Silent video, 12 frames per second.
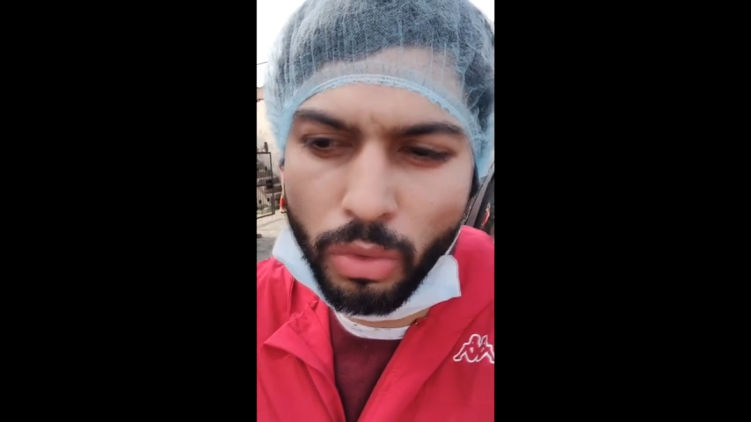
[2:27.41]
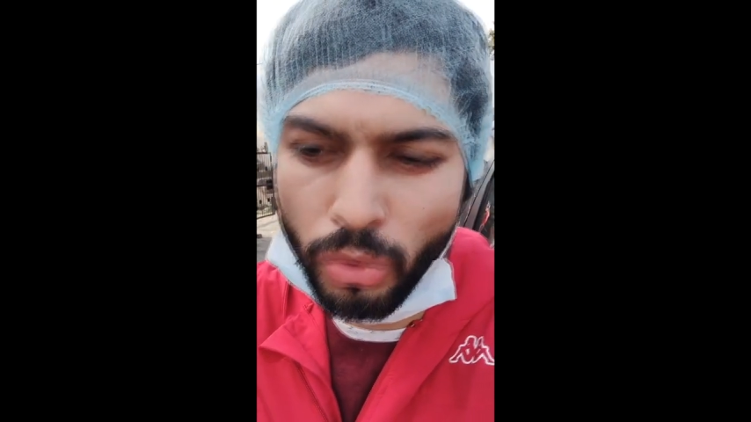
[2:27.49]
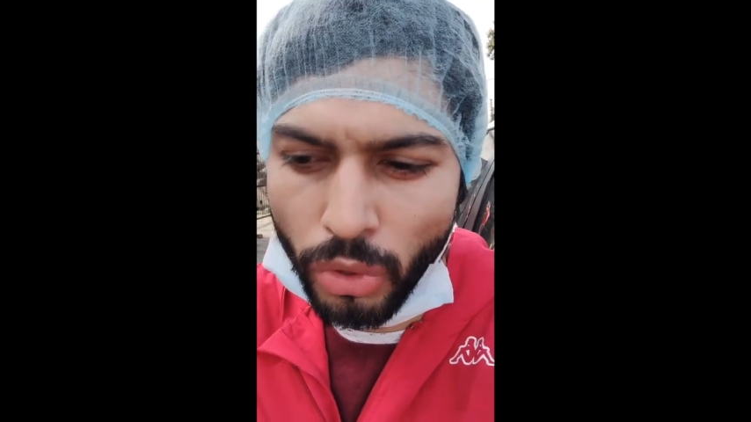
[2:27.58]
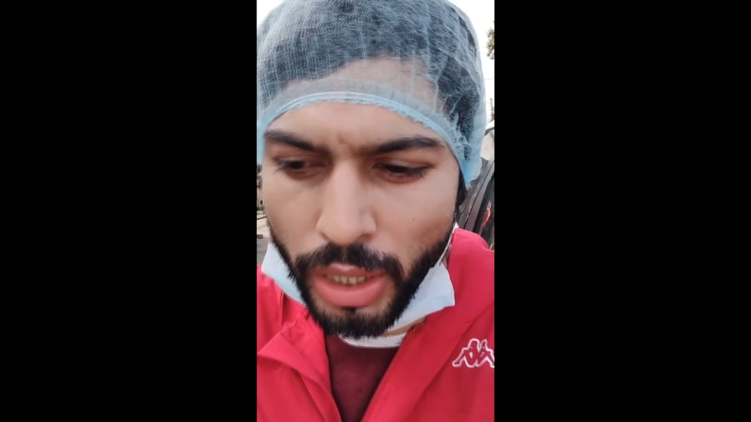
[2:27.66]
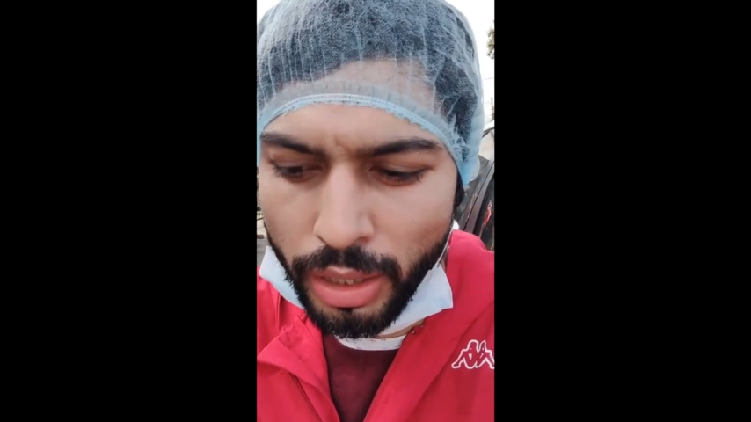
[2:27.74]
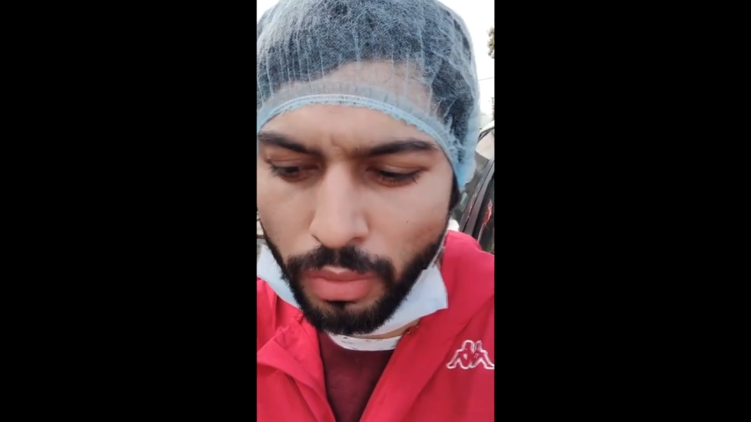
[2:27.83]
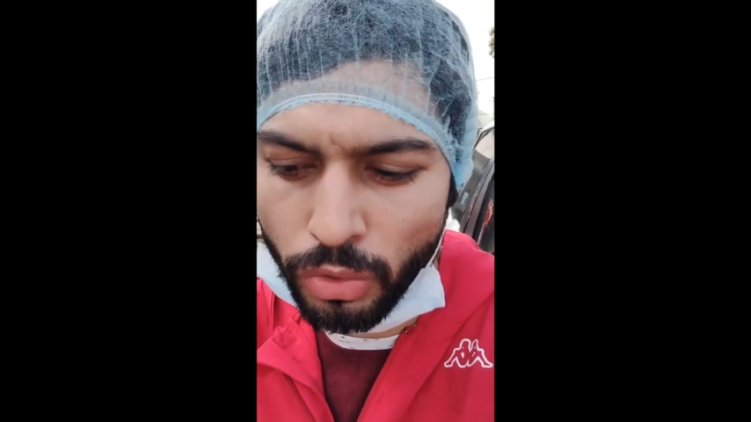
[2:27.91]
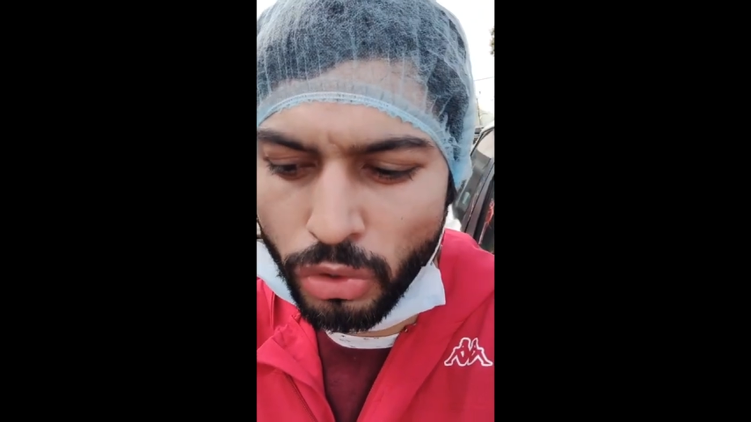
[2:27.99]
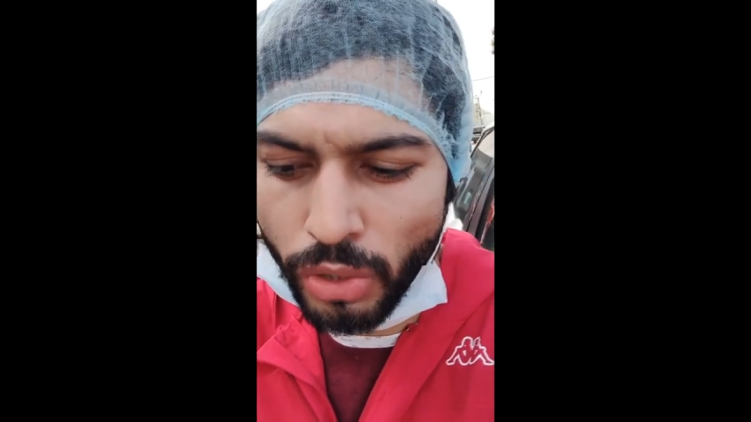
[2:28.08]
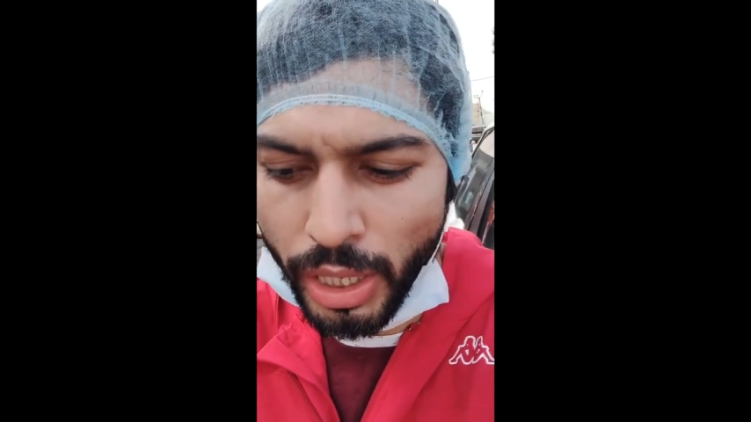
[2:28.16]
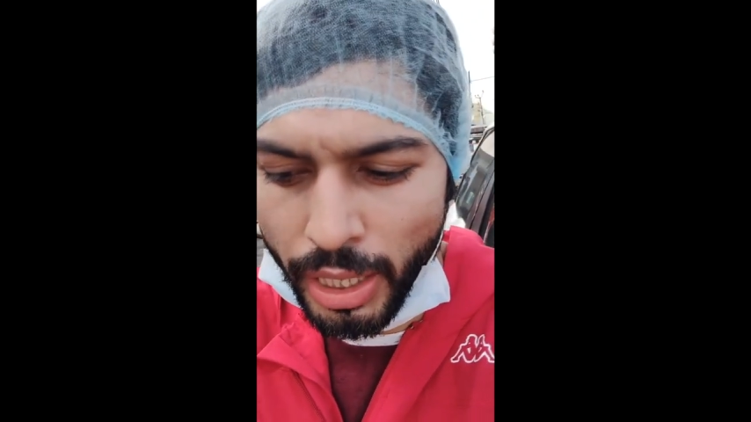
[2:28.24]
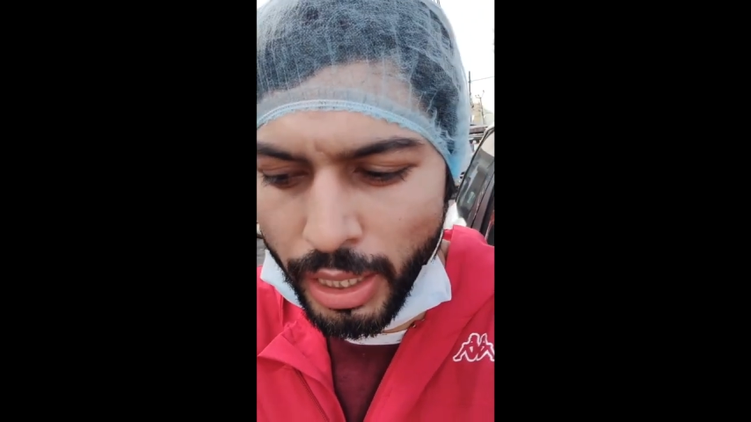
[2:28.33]
तो उन्होंने वो
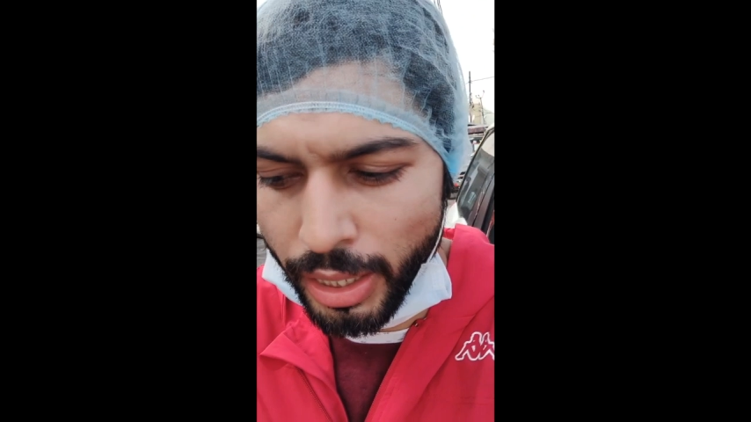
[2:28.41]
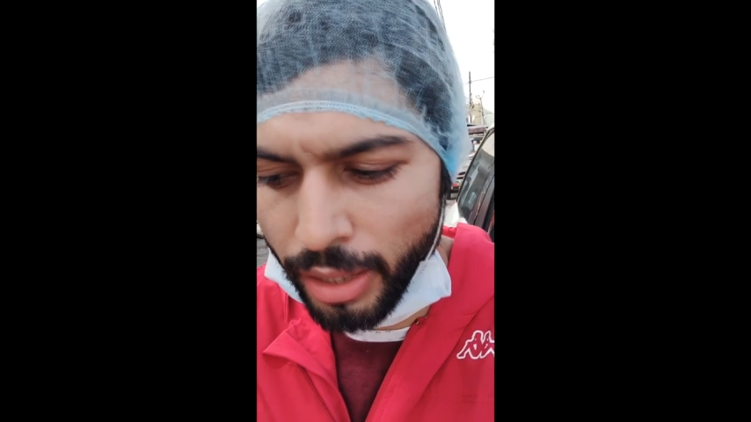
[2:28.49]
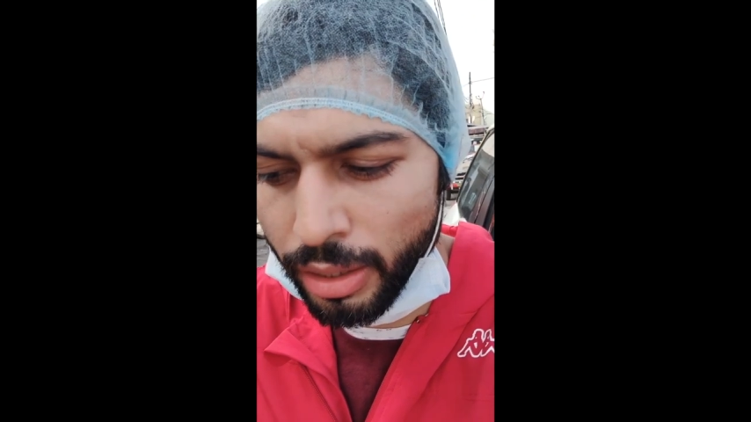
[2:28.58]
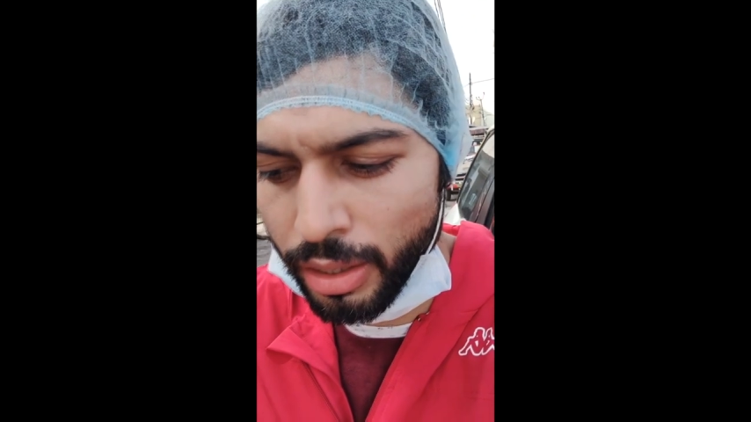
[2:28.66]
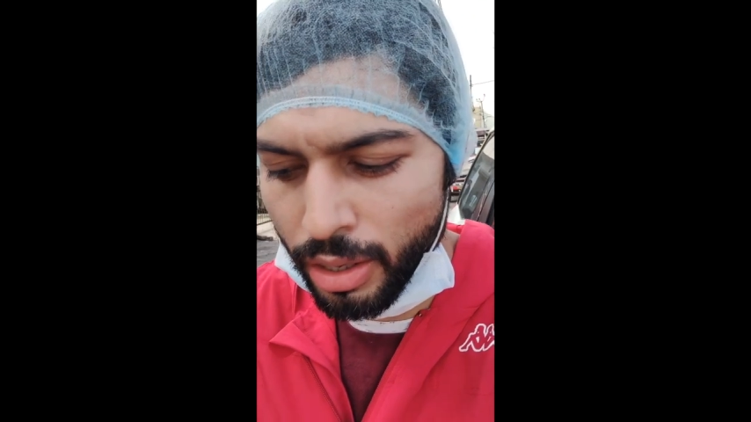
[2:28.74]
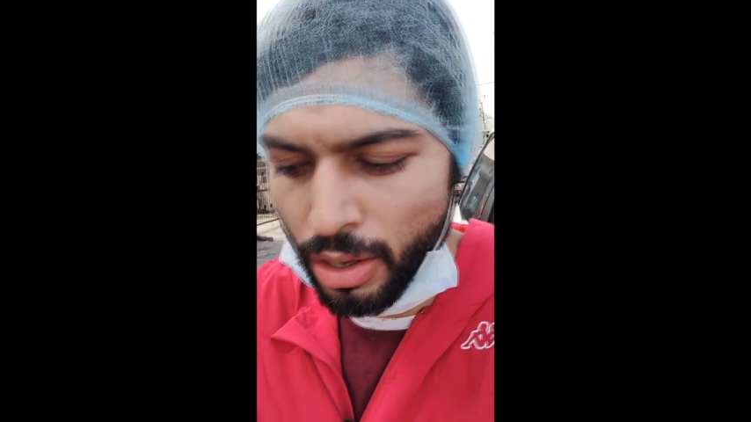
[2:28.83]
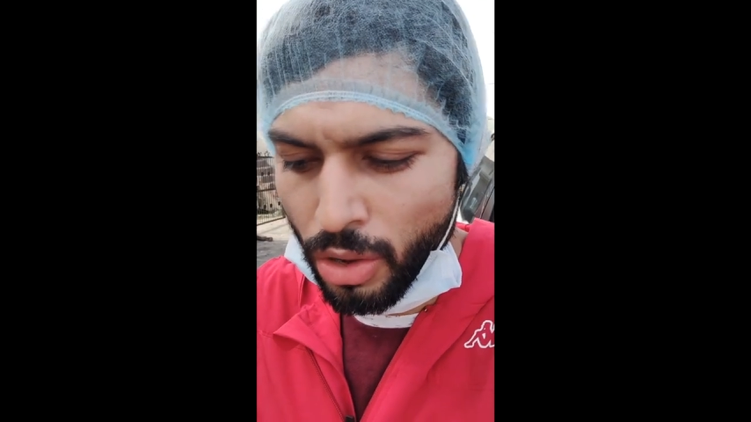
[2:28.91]
जो लेडी हैं